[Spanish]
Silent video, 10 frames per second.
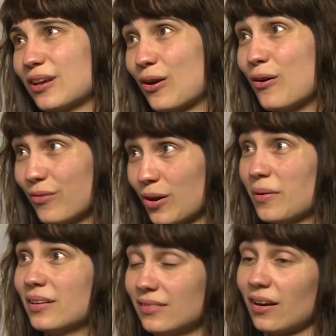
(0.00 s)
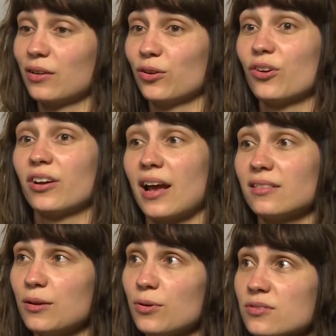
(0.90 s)
que conforman territorios
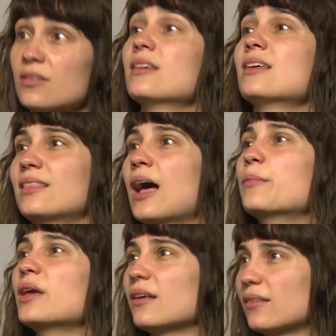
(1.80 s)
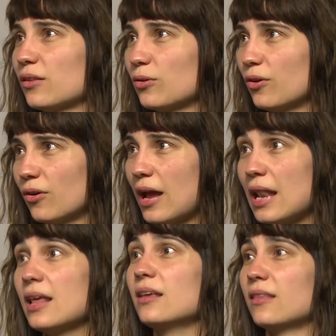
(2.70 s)
creativos. También está todo
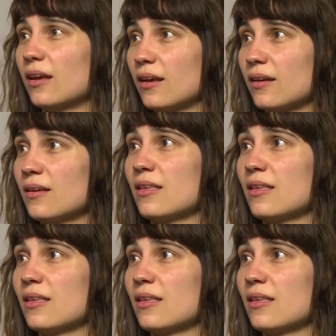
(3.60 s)
el link de,